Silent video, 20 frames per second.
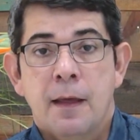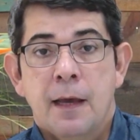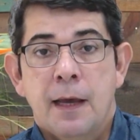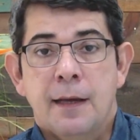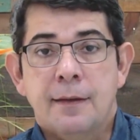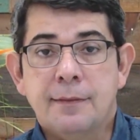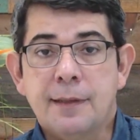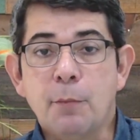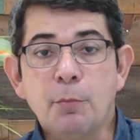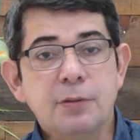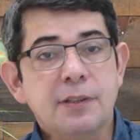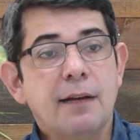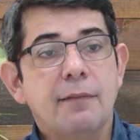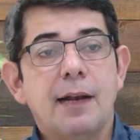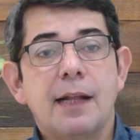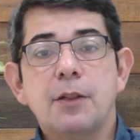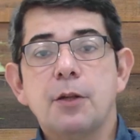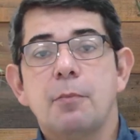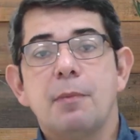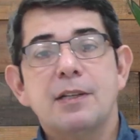Estamos
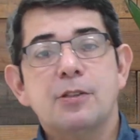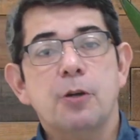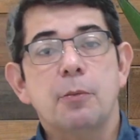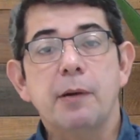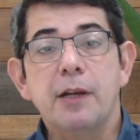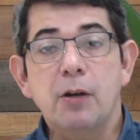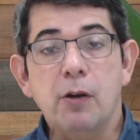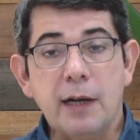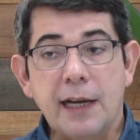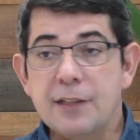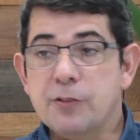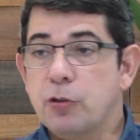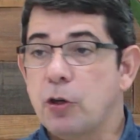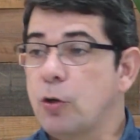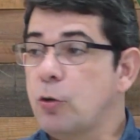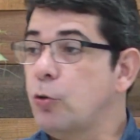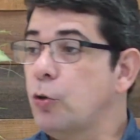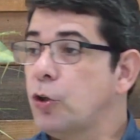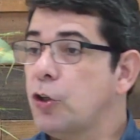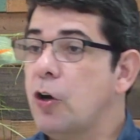hablando más o menos que eso
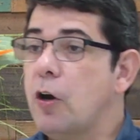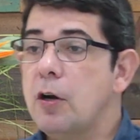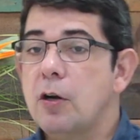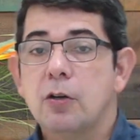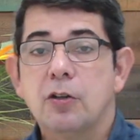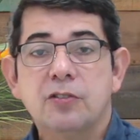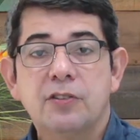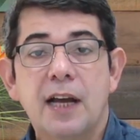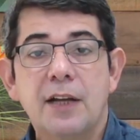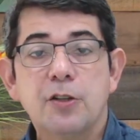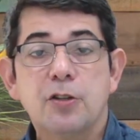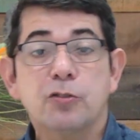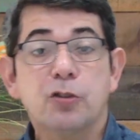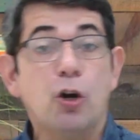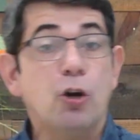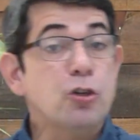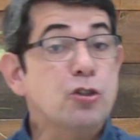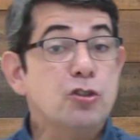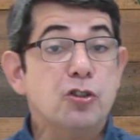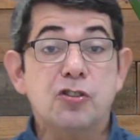ocurrió en los años
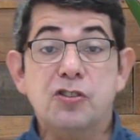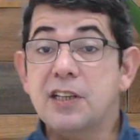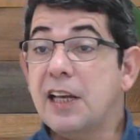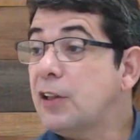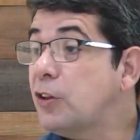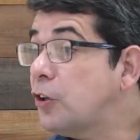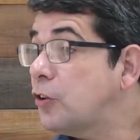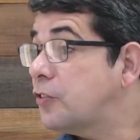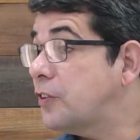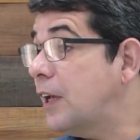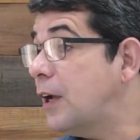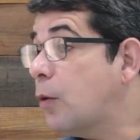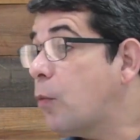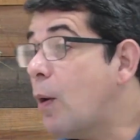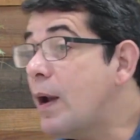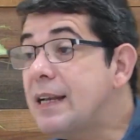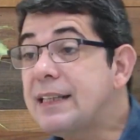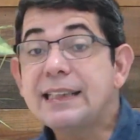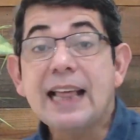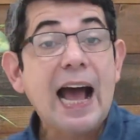
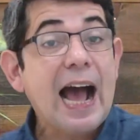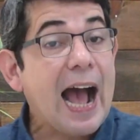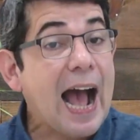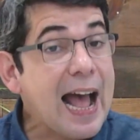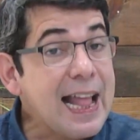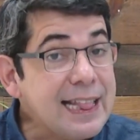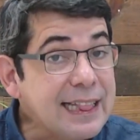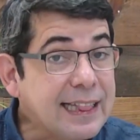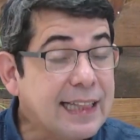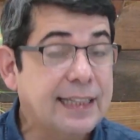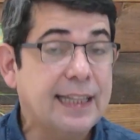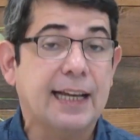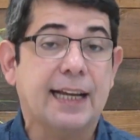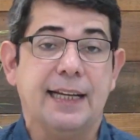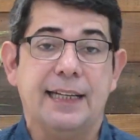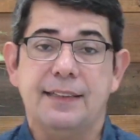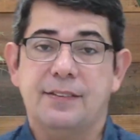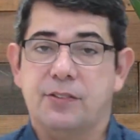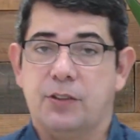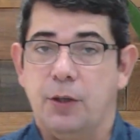850 antes de
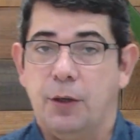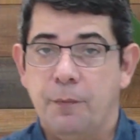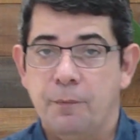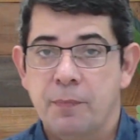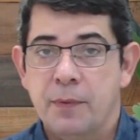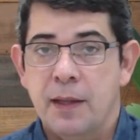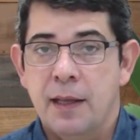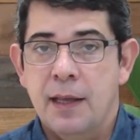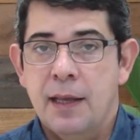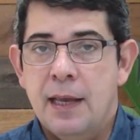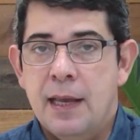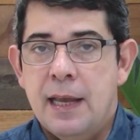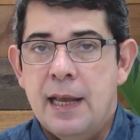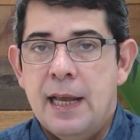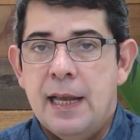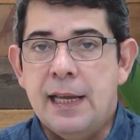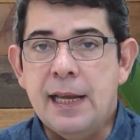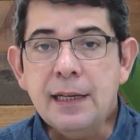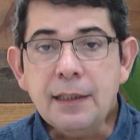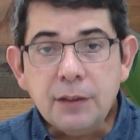Cristo.
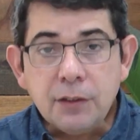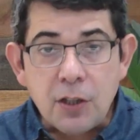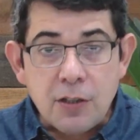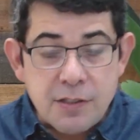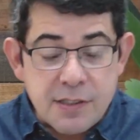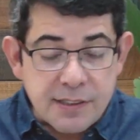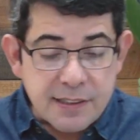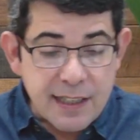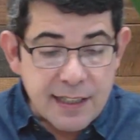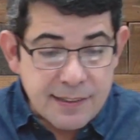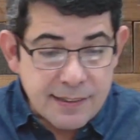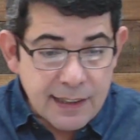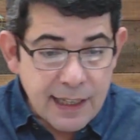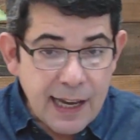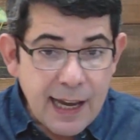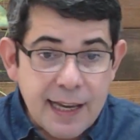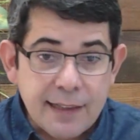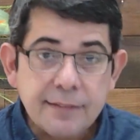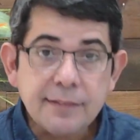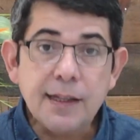Y
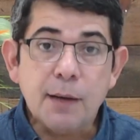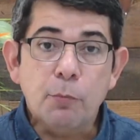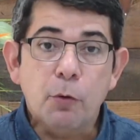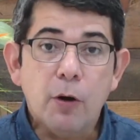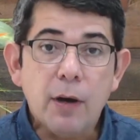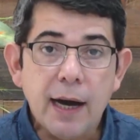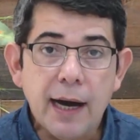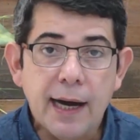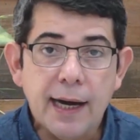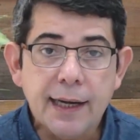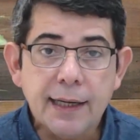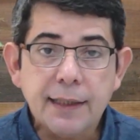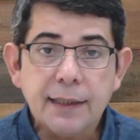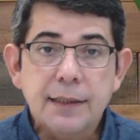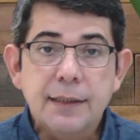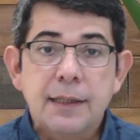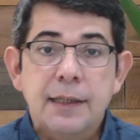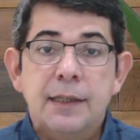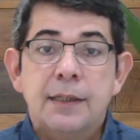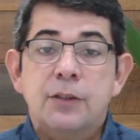entonces esta mujer
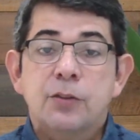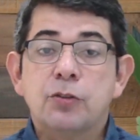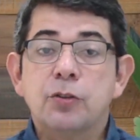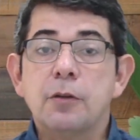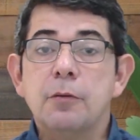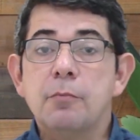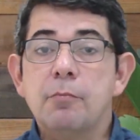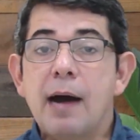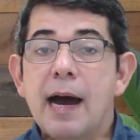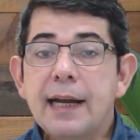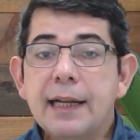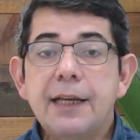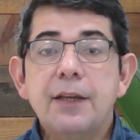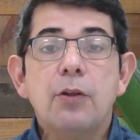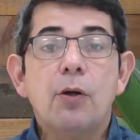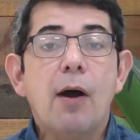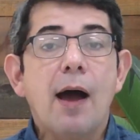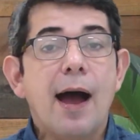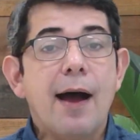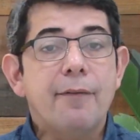su
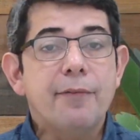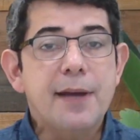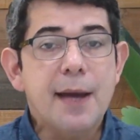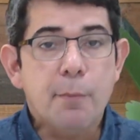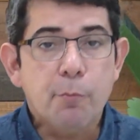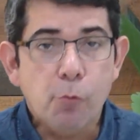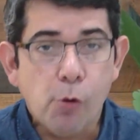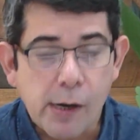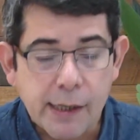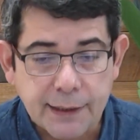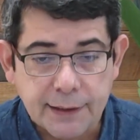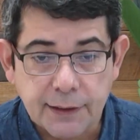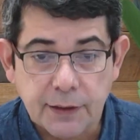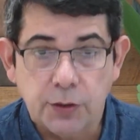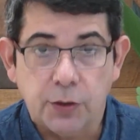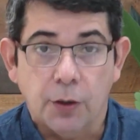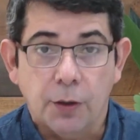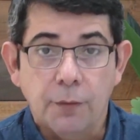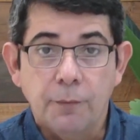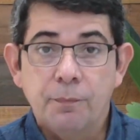marido había
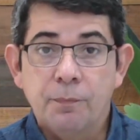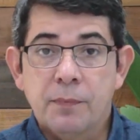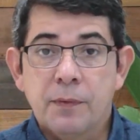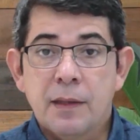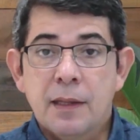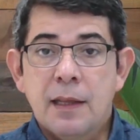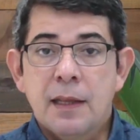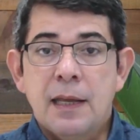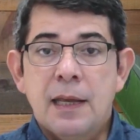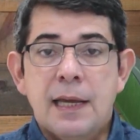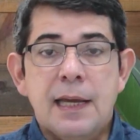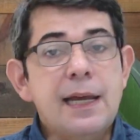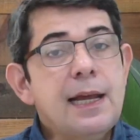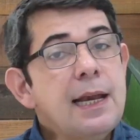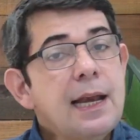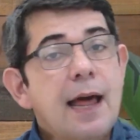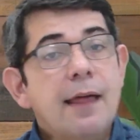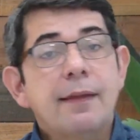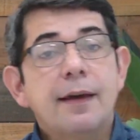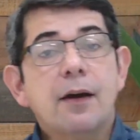muerto
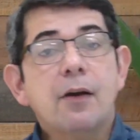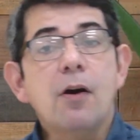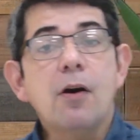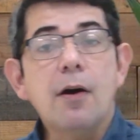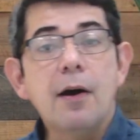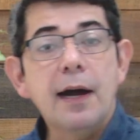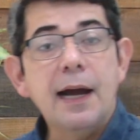y la dejó